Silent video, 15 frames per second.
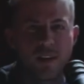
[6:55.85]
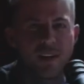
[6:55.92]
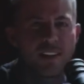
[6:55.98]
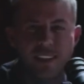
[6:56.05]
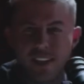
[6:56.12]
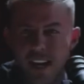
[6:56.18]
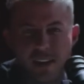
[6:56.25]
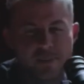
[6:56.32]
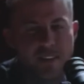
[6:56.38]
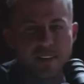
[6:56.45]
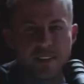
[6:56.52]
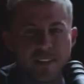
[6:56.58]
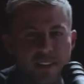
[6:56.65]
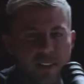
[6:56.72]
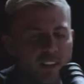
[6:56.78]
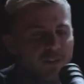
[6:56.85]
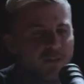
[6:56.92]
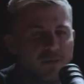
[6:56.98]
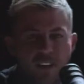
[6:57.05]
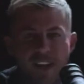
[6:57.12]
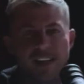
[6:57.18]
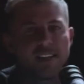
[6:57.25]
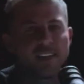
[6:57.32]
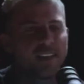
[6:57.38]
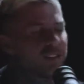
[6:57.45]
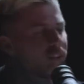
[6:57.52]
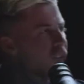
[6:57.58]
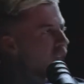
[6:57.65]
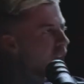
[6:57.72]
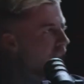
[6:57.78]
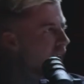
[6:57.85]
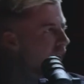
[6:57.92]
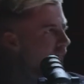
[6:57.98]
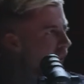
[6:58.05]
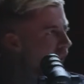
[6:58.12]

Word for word: Literalmente, te fucking destrozado.